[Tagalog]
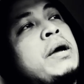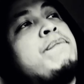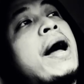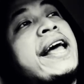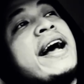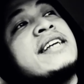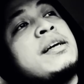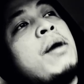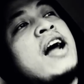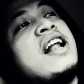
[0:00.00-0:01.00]
may pakika
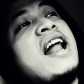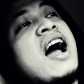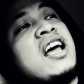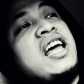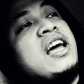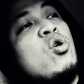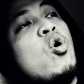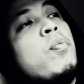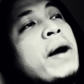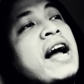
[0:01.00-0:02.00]
sa mga lalaki
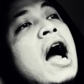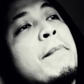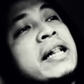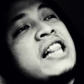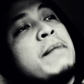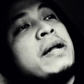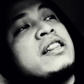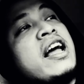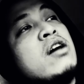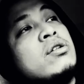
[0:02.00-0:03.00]
o
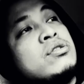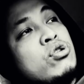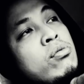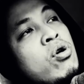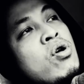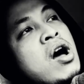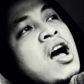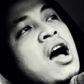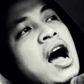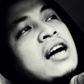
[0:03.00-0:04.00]
pagkakapantay-pantay ang gusto mo
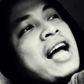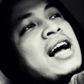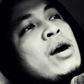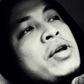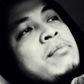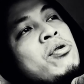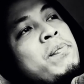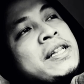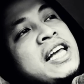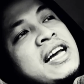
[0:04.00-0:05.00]
ang gagawin
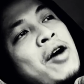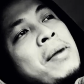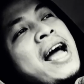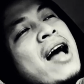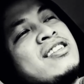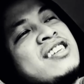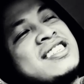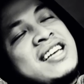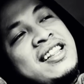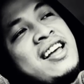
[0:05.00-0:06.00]
mo, pati ikaw, mag
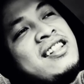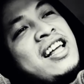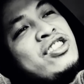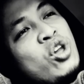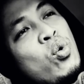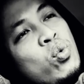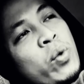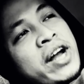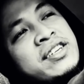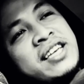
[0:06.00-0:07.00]
adjust ka din. Then don't
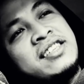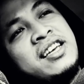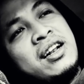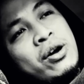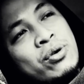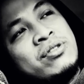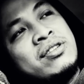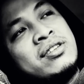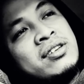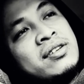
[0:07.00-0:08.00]
wear sexy
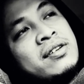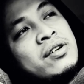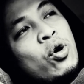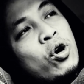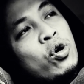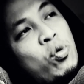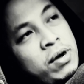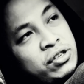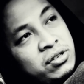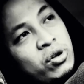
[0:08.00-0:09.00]
clothes. Or
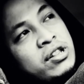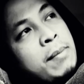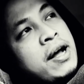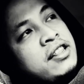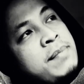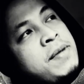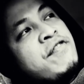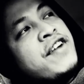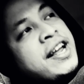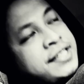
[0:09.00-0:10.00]
kung magsusuot ka man, then
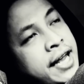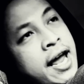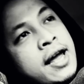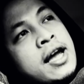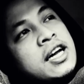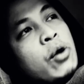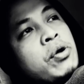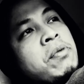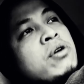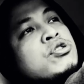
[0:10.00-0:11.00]
be free. Sige,
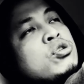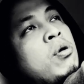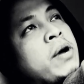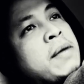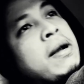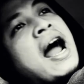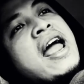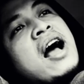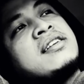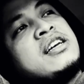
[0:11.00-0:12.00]
gawin mo yung gusto mo, maging
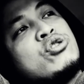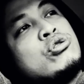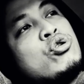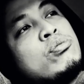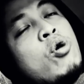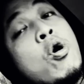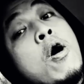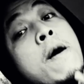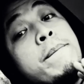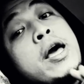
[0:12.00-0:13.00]
malaya ka sa isusuot
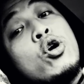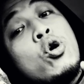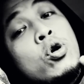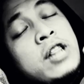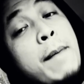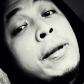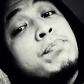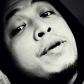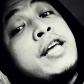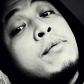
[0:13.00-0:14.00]
mo. Pero
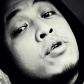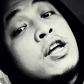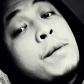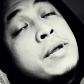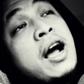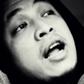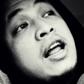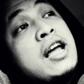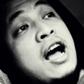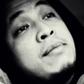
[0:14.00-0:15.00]
dapat bigyan mo rin kami ng
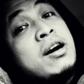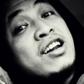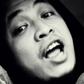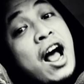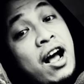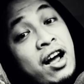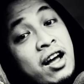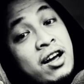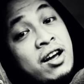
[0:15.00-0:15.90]
kalayaan mag-react.